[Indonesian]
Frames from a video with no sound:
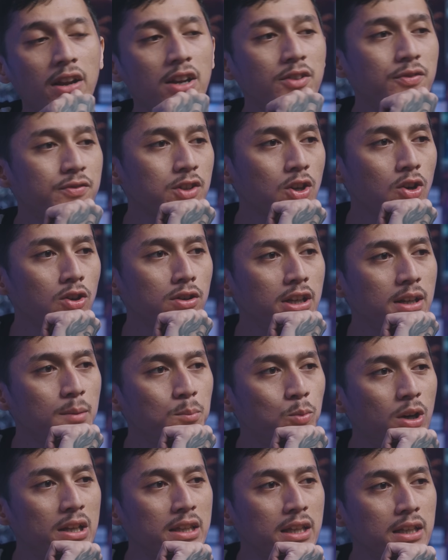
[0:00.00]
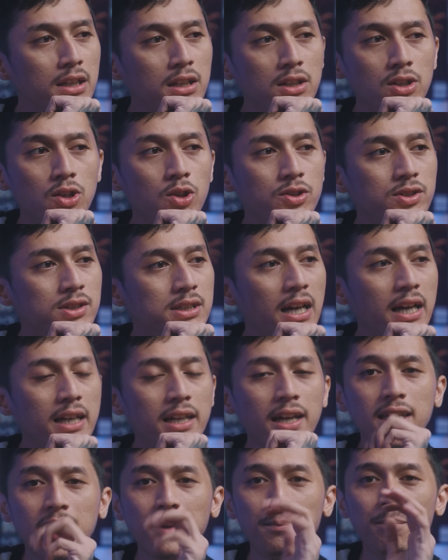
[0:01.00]
Valvetronic buatan Indo
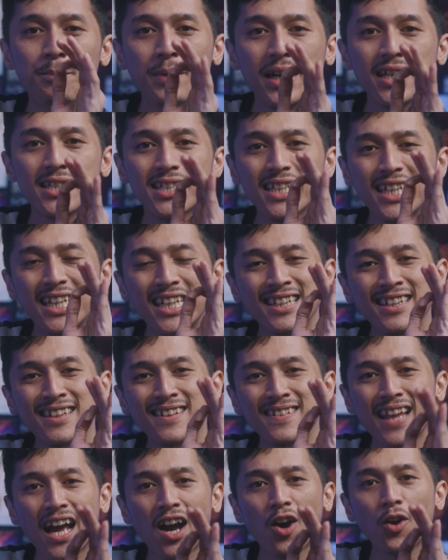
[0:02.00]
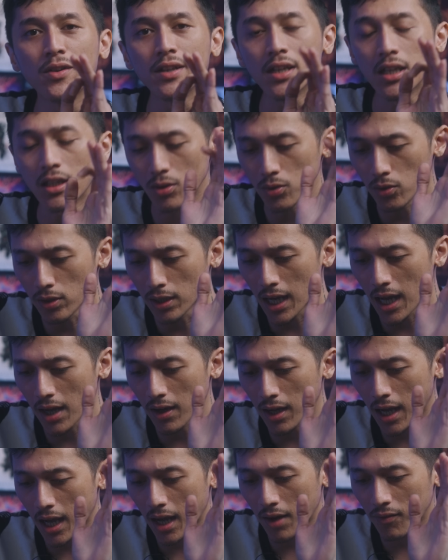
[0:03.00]
Jaya the best in town itu
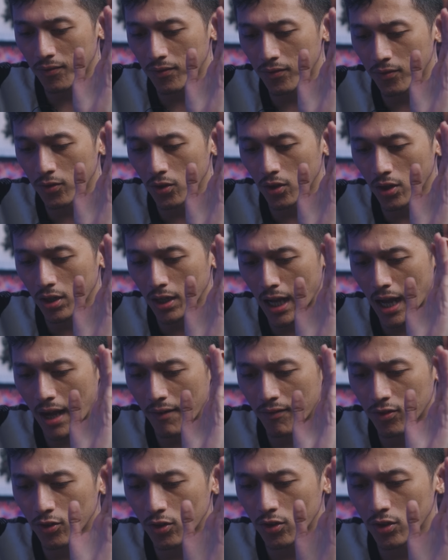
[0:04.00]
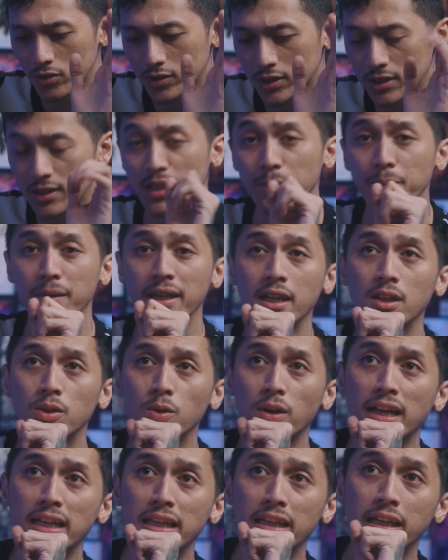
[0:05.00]
nggak nggak full nggak full sistem ya
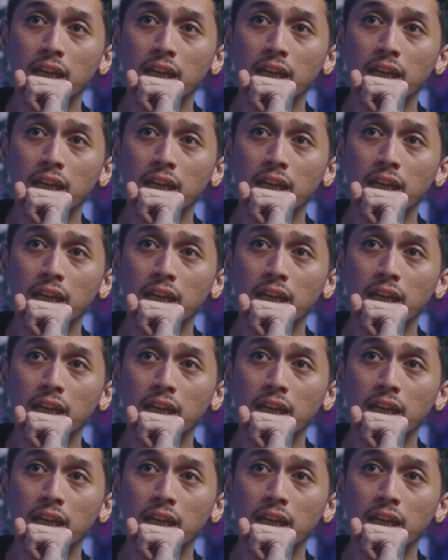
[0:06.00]
hitungannya